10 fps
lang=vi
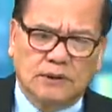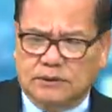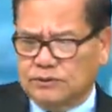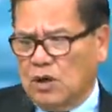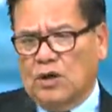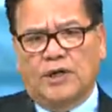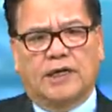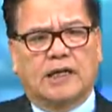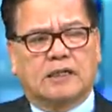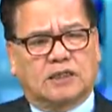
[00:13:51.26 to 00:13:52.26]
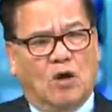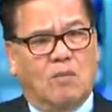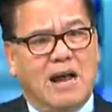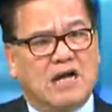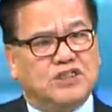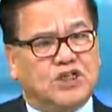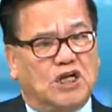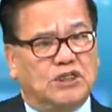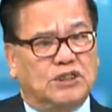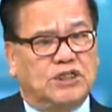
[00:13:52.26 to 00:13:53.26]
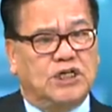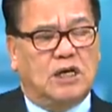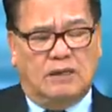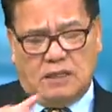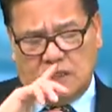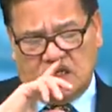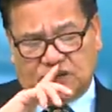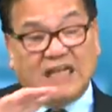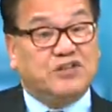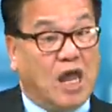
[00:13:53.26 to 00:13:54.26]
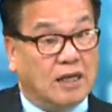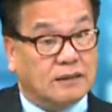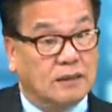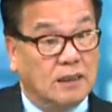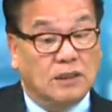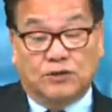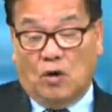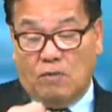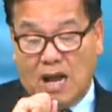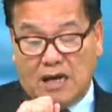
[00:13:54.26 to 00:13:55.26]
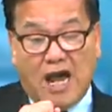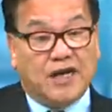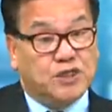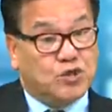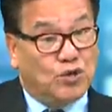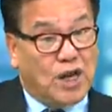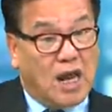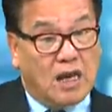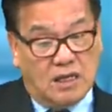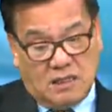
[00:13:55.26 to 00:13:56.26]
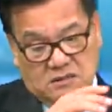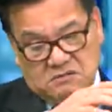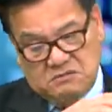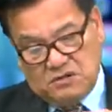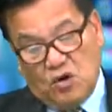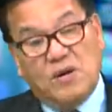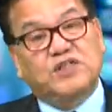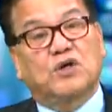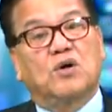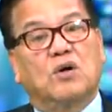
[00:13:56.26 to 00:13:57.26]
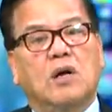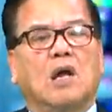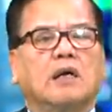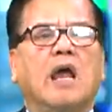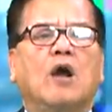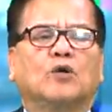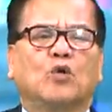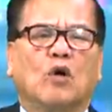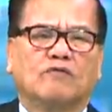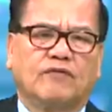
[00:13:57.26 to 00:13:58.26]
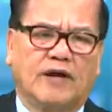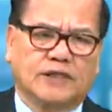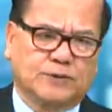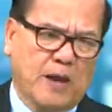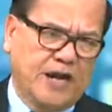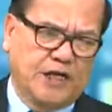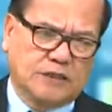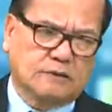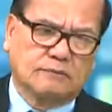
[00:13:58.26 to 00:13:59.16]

Rồi tiểu bang San Diego, uh, Texas, tiểu bang Arizona, New Mexico đều thuộc về Spanish.